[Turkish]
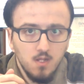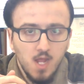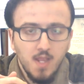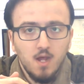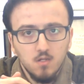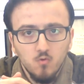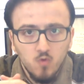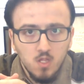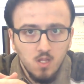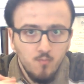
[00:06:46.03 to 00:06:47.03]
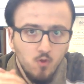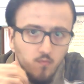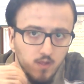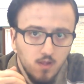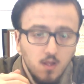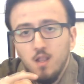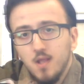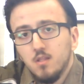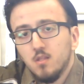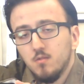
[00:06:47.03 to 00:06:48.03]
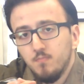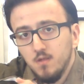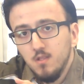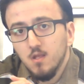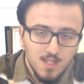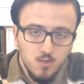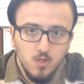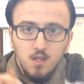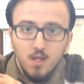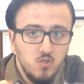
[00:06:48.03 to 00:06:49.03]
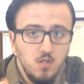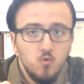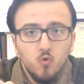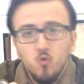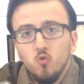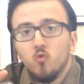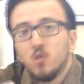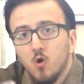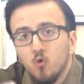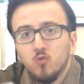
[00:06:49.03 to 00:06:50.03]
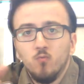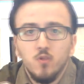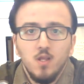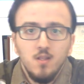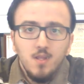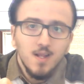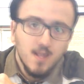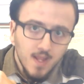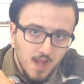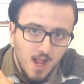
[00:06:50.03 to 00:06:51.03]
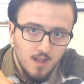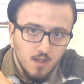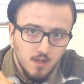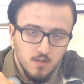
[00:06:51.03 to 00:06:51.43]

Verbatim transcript: Yani artık üretilmiyor ve Lightspeed sadece G900 Colt modelinin yerine geldi.